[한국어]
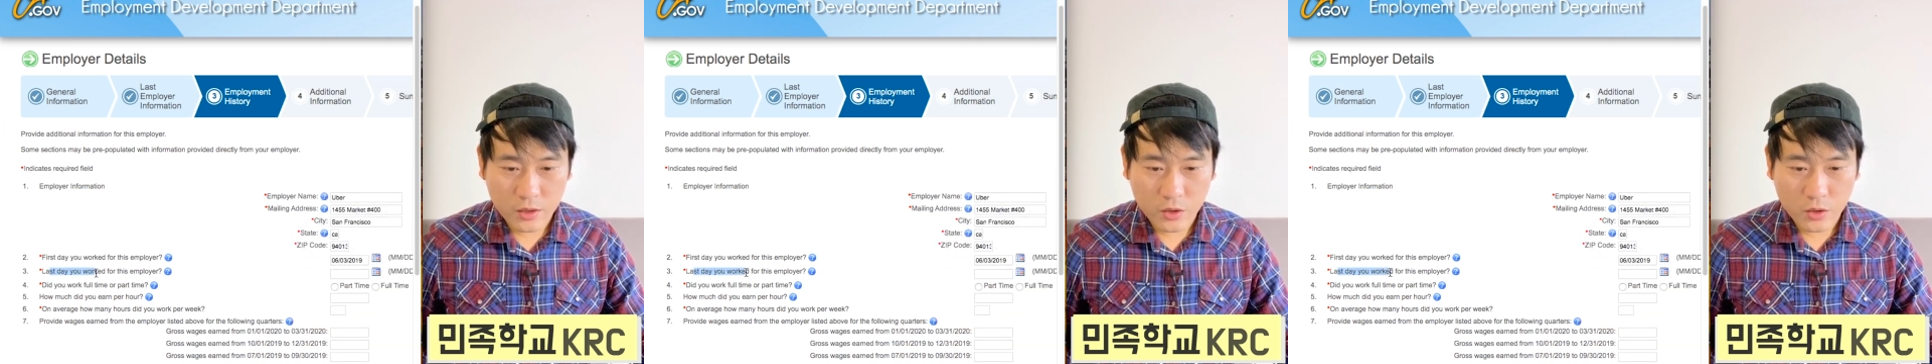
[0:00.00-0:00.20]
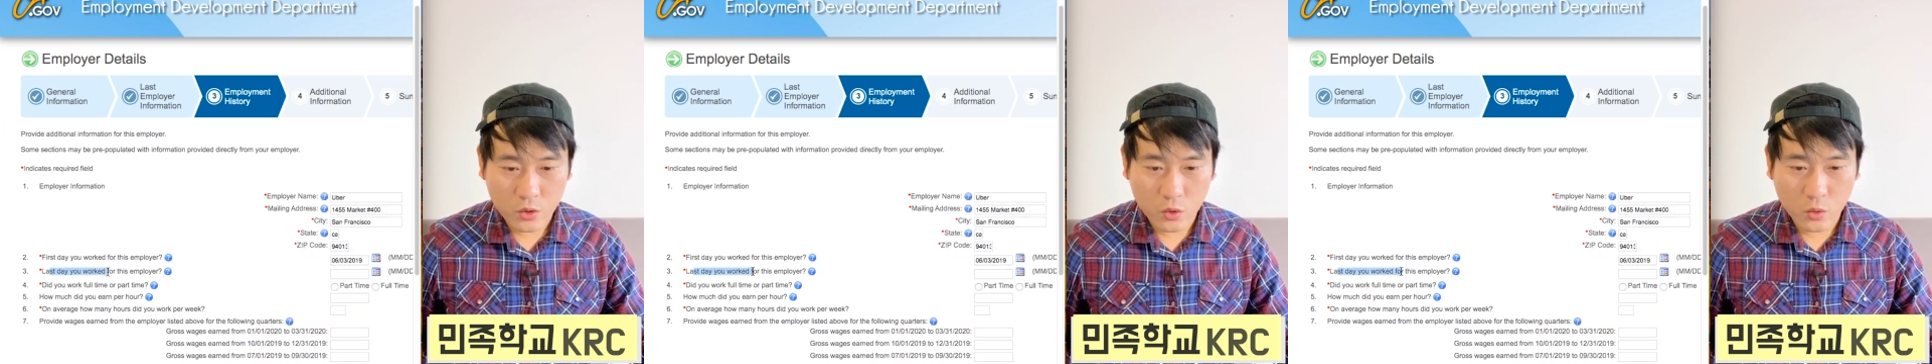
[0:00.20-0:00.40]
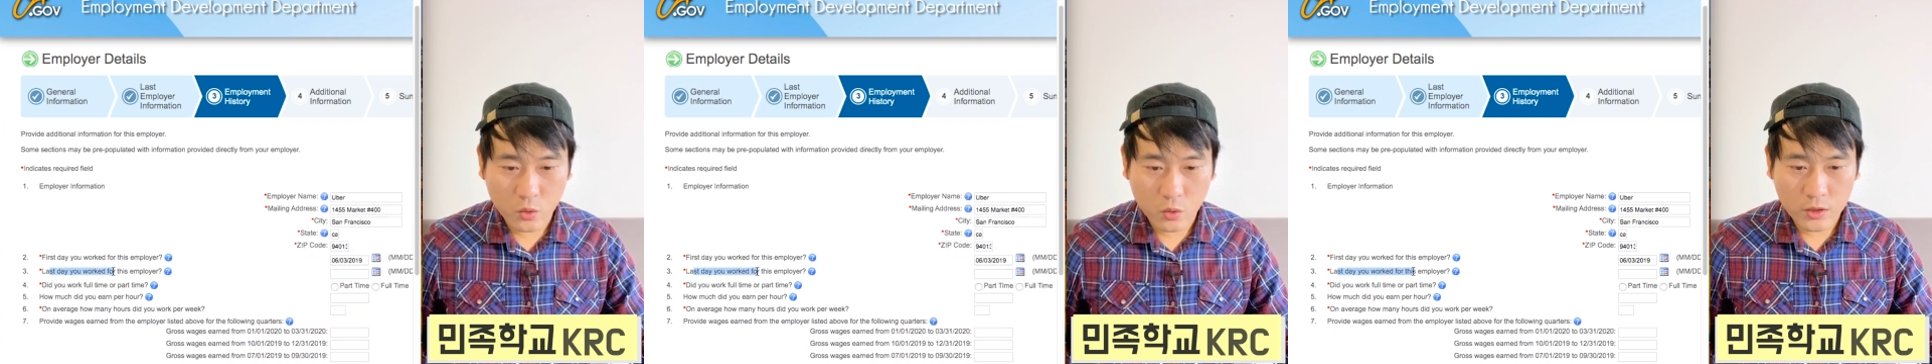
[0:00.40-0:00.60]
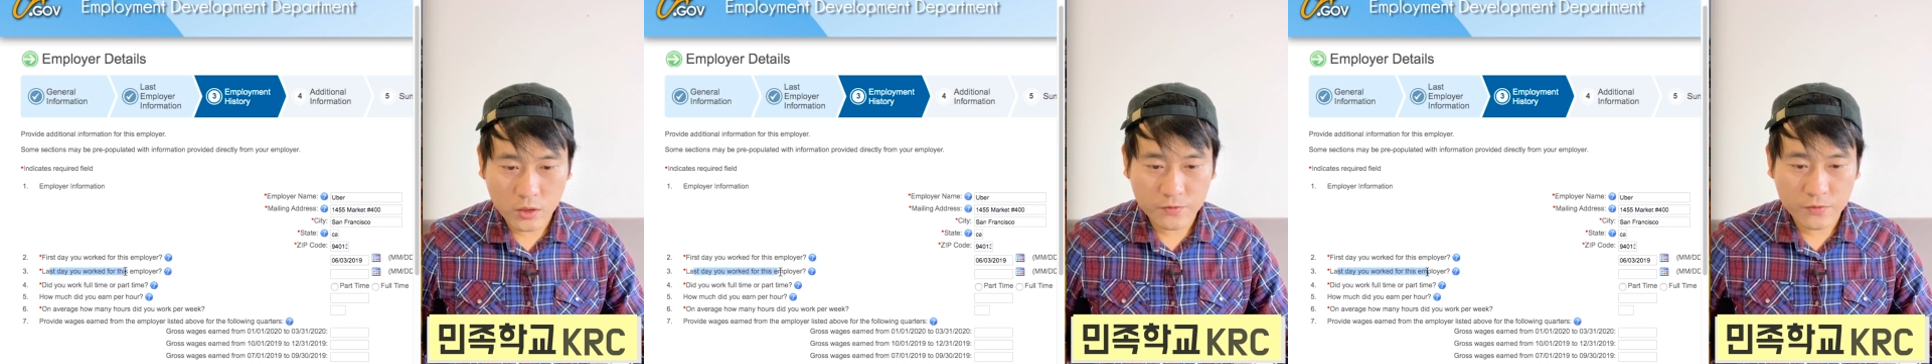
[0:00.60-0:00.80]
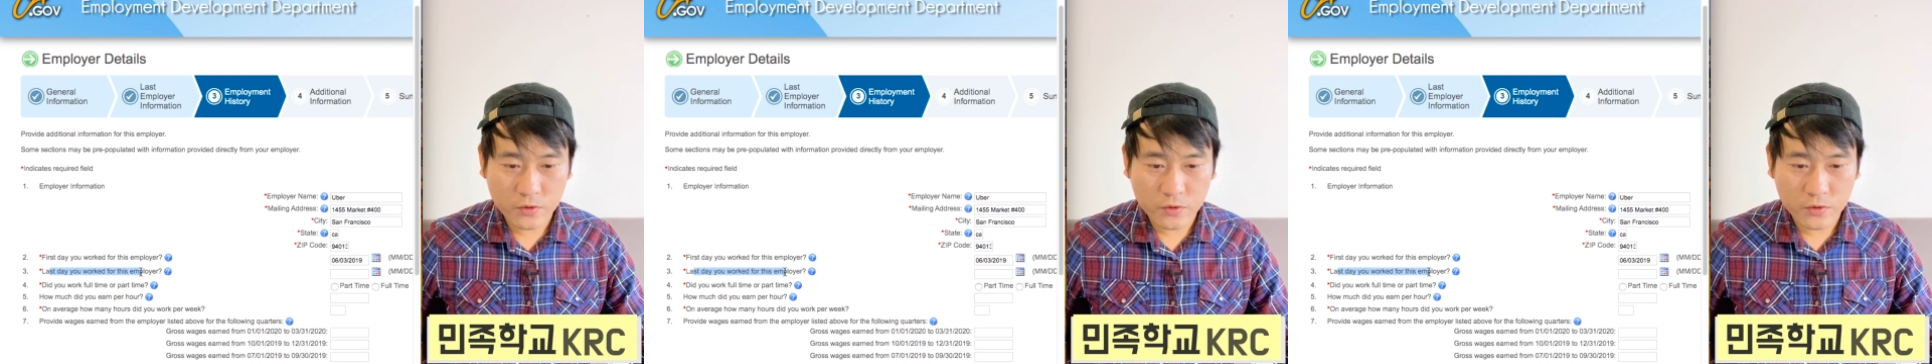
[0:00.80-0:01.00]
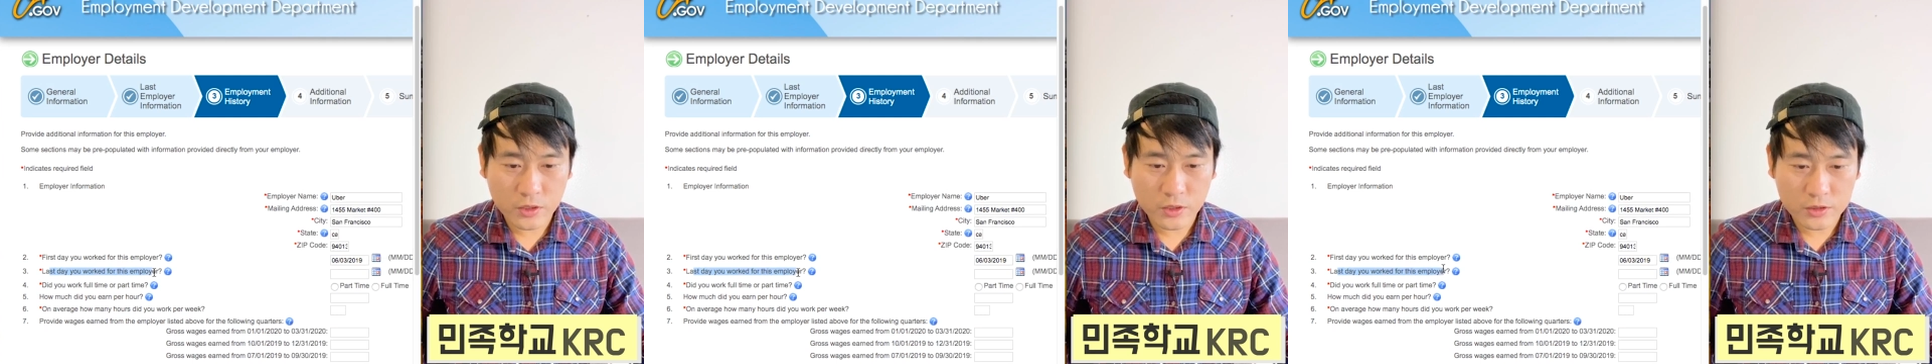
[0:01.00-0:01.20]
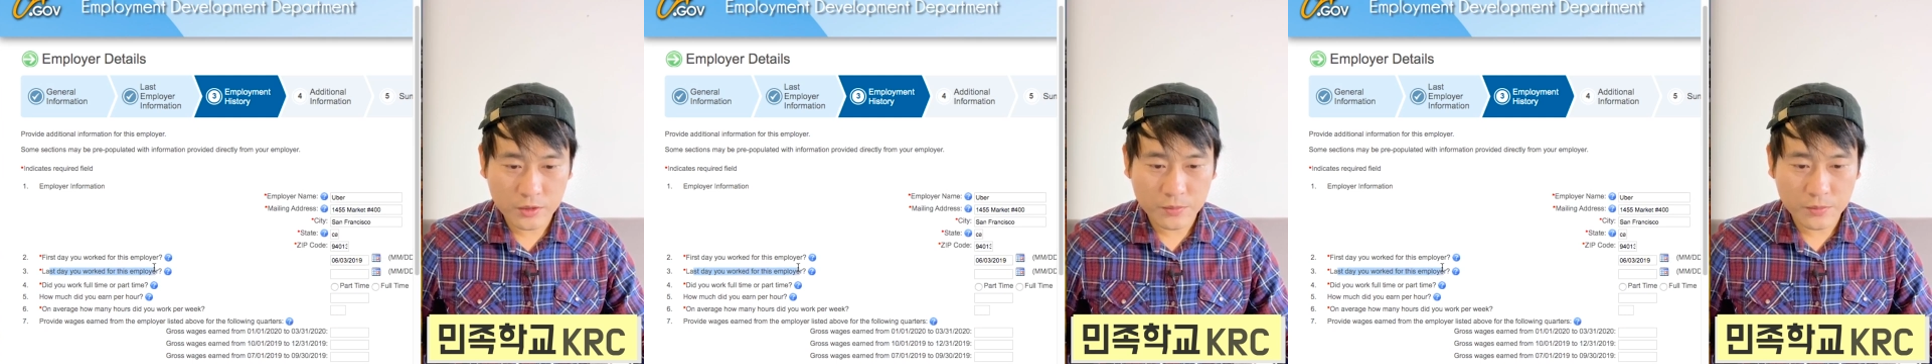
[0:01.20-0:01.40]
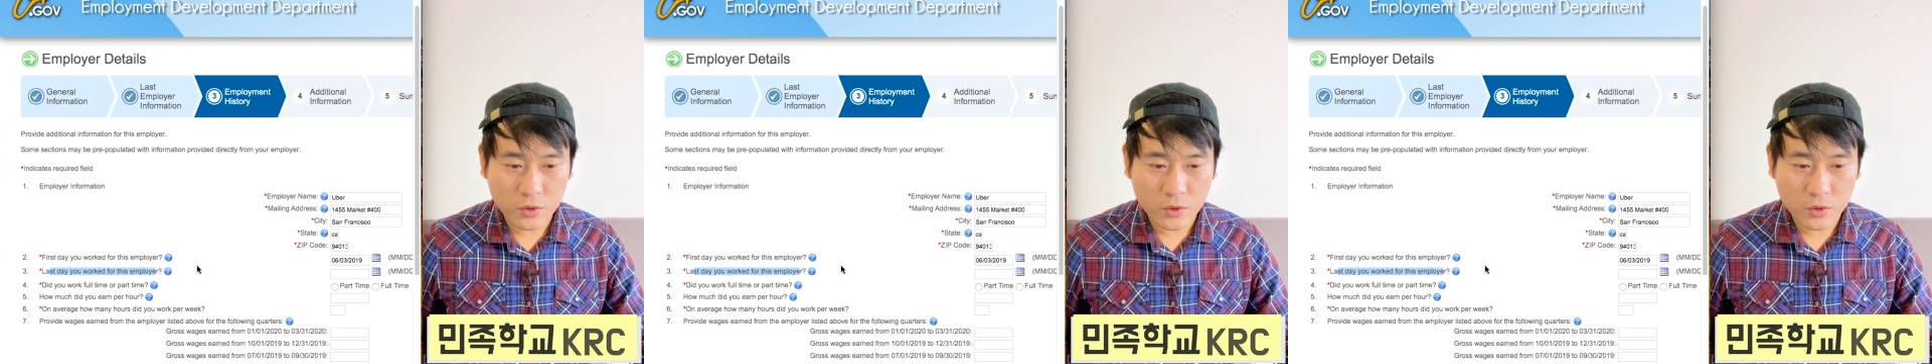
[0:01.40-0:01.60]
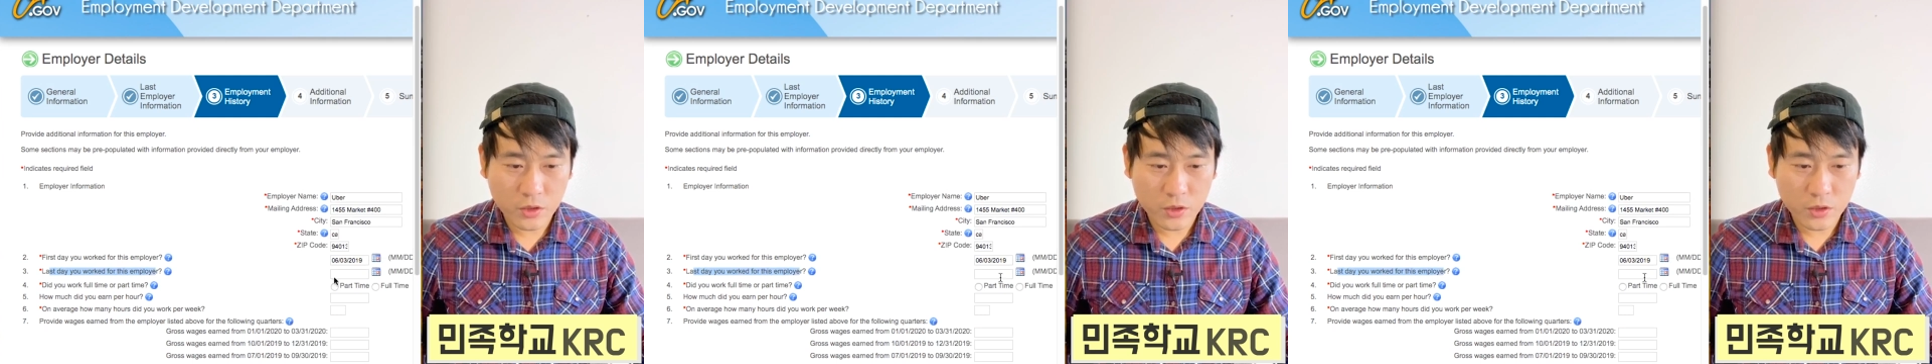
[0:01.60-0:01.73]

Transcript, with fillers: you worked for this employer,